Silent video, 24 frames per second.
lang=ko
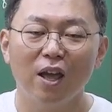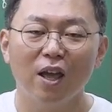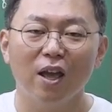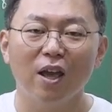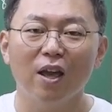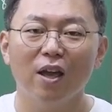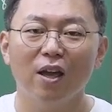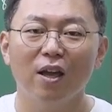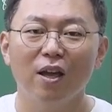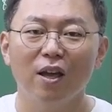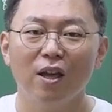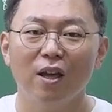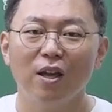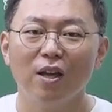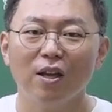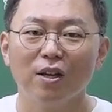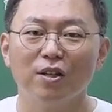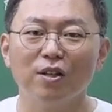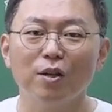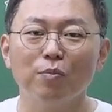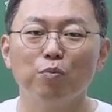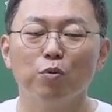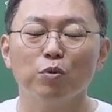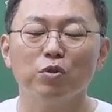예?
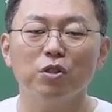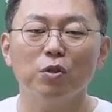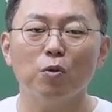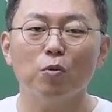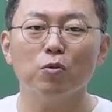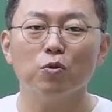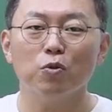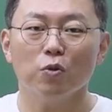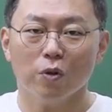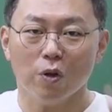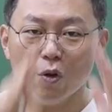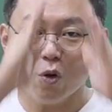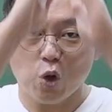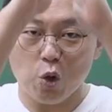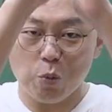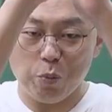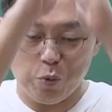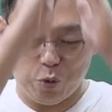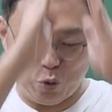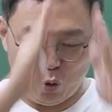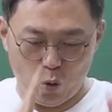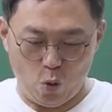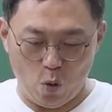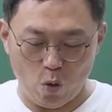그게 뭐 실용적이에요. 이렇게
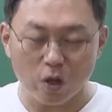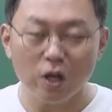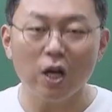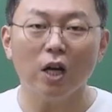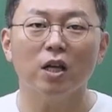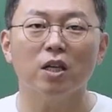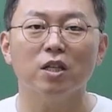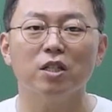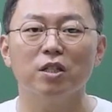뾰족하게